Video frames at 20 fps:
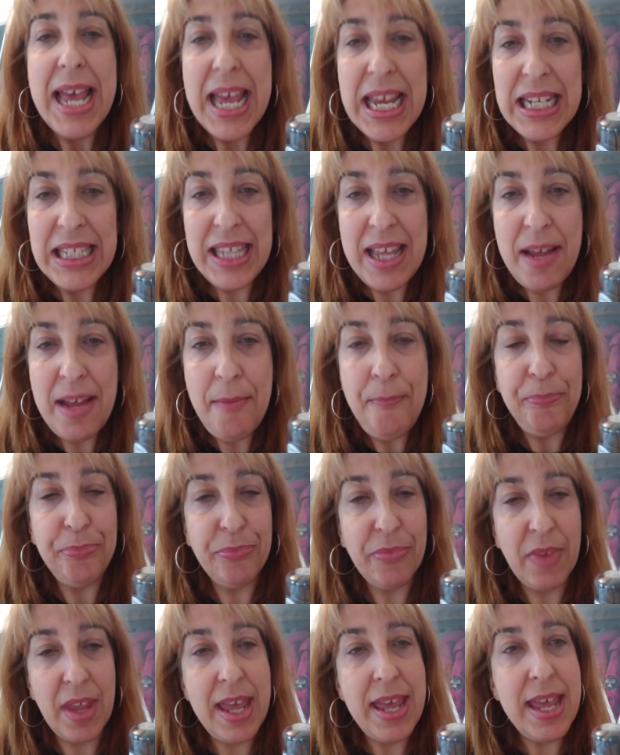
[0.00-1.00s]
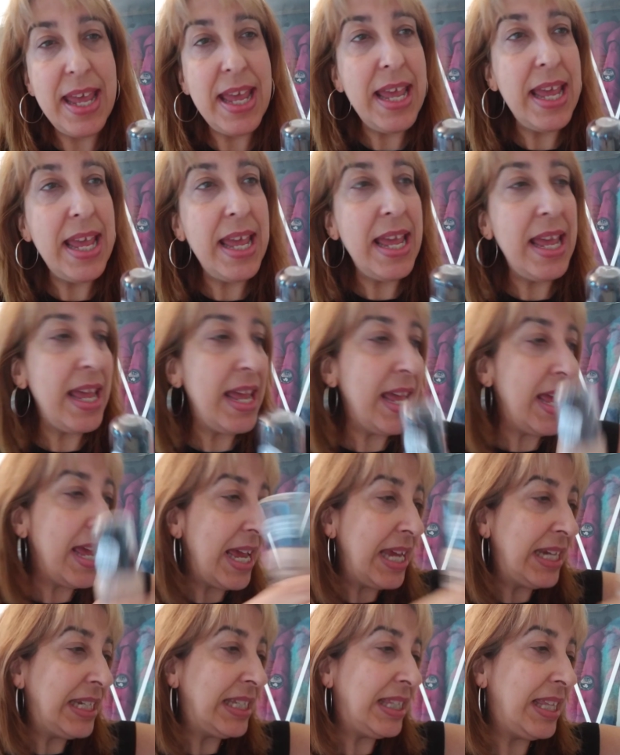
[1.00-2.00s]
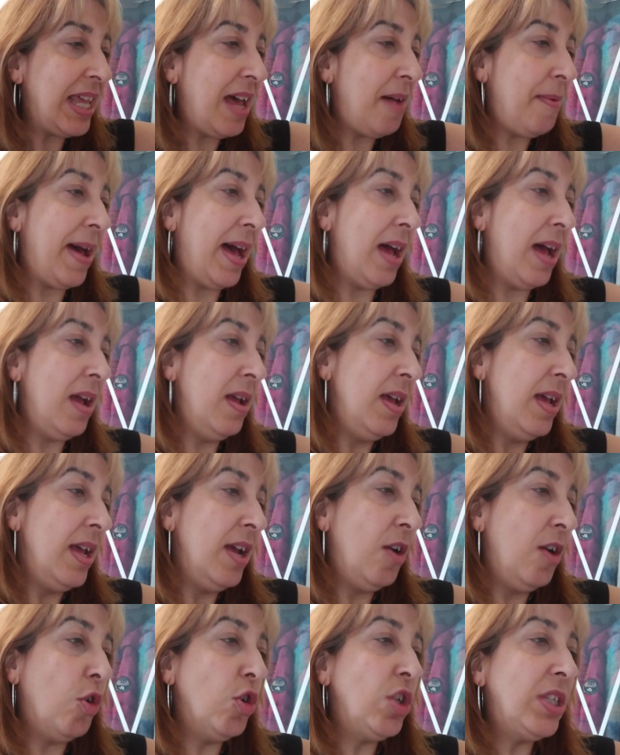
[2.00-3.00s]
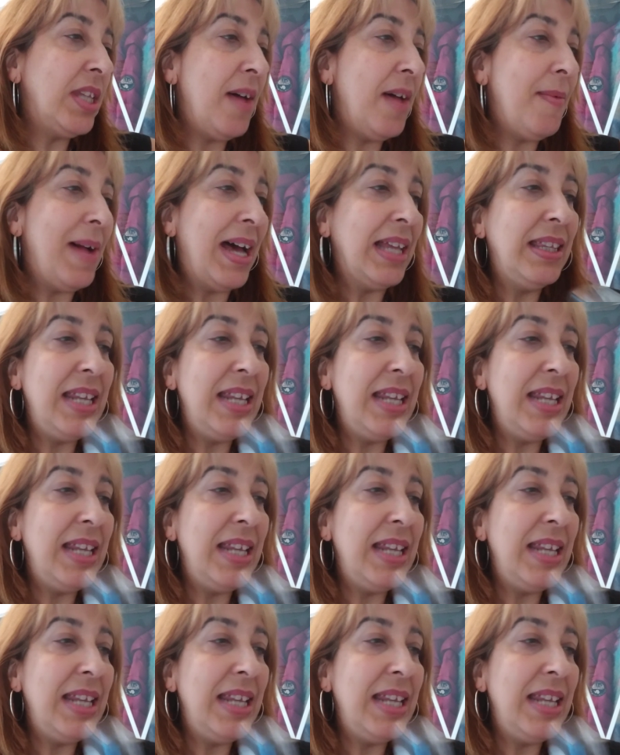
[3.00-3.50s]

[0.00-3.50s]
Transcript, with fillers: Este estaba costaba